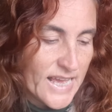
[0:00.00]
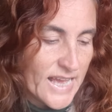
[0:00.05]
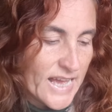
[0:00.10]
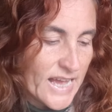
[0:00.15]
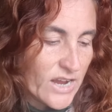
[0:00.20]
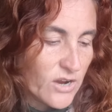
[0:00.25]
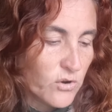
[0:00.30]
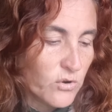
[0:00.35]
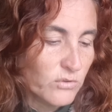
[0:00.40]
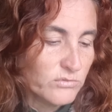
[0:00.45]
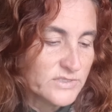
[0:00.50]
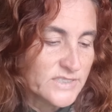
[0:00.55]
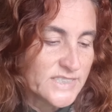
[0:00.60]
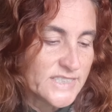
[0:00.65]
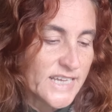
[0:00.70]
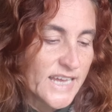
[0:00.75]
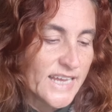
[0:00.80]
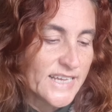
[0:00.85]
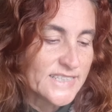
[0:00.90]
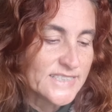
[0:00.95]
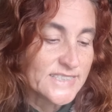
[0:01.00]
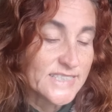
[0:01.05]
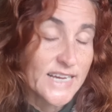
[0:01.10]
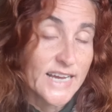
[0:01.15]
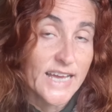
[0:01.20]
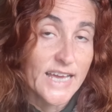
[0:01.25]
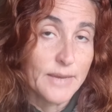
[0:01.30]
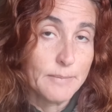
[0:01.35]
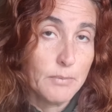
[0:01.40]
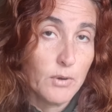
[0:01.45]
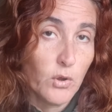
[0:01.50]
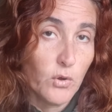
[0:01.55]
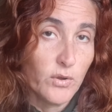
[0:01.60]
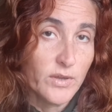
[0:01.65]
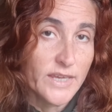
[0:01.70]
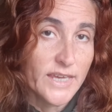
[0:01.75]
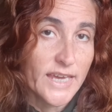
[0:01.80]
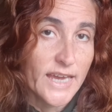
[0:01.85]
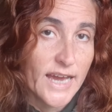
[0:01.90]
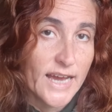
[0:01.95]
A consciência é
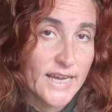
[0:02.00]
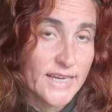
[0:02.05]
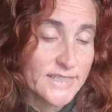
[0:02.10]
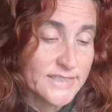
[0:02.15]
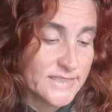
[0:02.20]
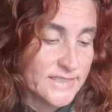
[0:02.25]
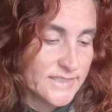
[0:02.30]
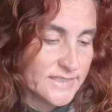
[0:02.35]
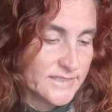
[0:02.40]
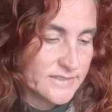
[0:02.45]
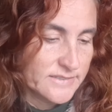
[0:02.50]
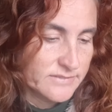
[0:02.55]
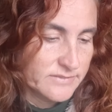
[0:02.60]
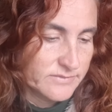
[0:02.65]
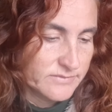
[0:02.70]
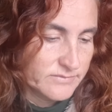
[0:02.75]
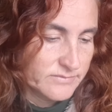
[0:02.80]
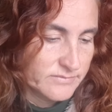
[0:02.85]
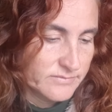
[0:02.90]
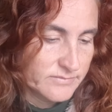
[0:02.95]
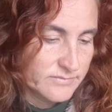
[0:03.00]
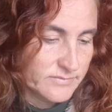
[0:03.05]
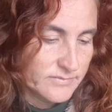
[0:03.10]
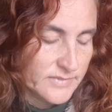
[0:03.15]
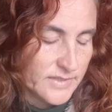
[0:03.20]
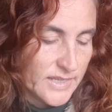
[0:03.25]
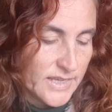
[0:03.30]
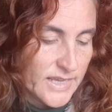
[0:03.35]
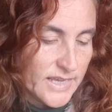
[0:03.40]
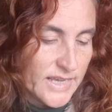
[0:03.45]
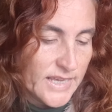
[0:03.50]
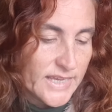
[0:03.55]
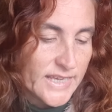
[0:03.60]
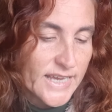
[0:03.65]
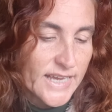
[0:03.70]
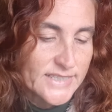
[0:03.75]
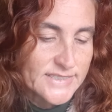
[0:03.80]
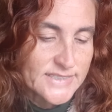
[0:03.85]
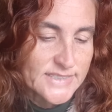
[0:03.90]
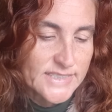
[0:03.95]
bloqueada e
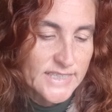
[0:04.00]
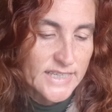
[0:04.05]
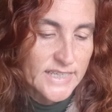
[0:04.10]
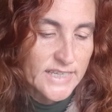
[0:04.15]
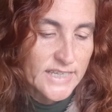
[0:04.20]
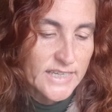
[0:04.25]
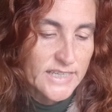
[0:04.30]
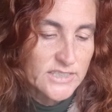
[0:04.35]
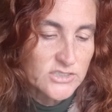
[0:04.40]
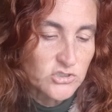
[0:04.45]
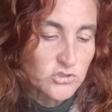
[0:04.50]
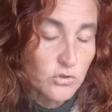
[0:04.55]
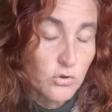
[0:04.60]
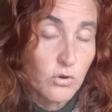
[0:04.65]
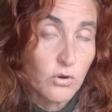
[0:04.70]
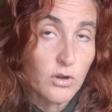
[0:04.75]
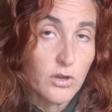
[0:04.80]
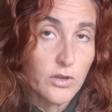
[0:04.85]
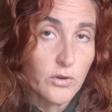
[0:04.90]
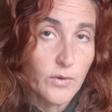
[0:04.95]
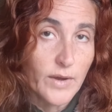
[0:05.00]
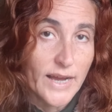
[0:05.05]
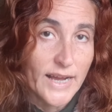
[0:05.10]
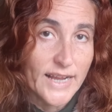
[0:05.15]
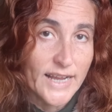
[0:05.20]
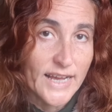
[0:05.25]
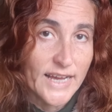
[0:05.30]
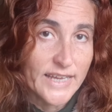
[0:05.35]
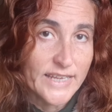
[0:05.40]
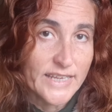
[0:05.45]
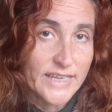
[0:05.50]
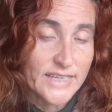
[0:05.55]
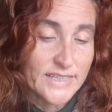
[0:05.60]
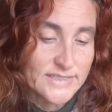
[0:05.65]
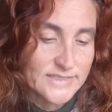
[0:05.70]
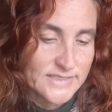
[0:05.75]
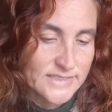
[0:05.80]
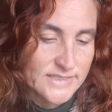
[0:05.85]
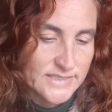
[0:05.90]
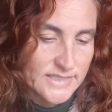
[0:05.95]
assim escolho a
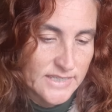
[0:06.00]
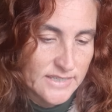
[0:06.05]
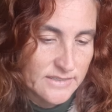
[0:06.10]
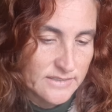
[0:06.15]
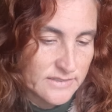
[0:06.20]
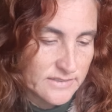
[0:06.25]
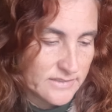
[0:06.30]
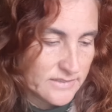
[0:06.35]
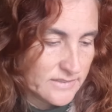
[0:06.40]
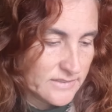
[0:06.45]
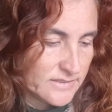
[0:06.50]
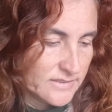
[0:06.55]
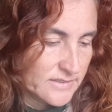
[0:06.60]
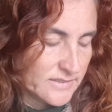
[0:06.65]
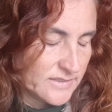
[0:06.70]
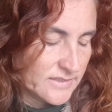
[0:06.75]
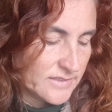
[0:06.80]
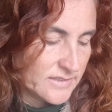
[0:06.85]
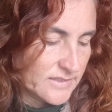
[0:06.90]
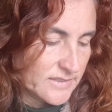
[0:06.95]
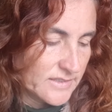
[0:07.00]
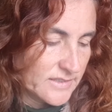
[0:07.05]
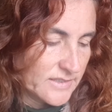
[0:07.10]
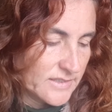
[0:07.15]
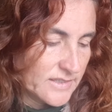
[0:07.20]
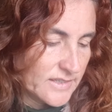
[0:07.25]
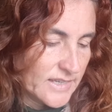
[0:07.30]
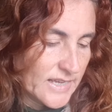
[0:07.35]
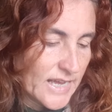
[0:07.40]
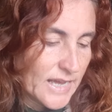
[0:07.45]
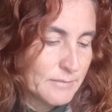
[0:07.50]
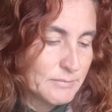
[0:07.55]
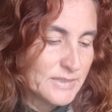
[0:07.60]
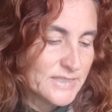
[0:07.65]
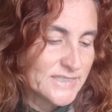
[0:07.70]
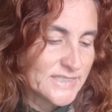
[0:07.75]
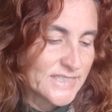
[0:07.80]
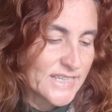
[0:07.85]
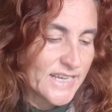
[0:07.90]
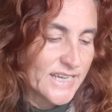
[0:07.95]
carência, a
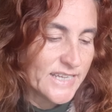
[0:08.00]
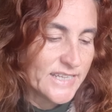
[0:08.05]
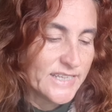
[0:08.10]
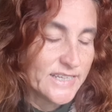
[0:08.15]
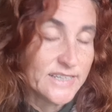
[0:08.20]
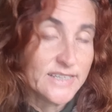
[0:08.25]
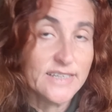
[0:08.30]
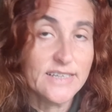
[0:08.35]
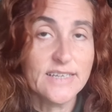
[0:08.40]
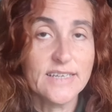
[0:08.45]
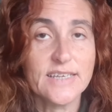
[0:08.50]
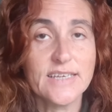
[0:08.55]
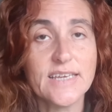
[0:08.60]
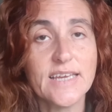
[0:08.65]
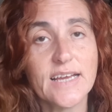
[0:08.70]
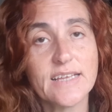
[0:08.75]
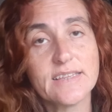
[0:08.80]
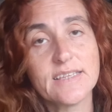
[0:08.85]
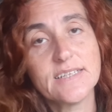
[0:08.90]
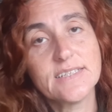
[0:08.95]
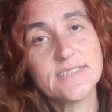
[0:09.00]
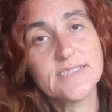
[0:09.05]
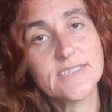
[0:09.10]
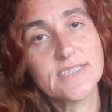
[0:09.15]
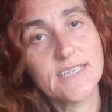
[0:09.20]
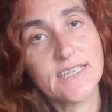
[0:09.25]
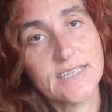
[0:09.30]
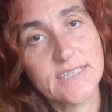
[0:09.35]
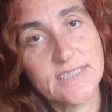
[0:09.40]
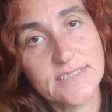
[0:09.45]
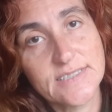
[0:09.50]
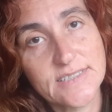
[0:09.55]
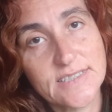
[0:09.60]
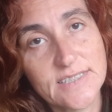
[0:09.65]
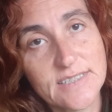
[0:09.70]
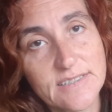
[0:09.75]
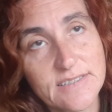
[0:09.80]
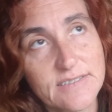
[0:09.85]
miséria e a tristeza.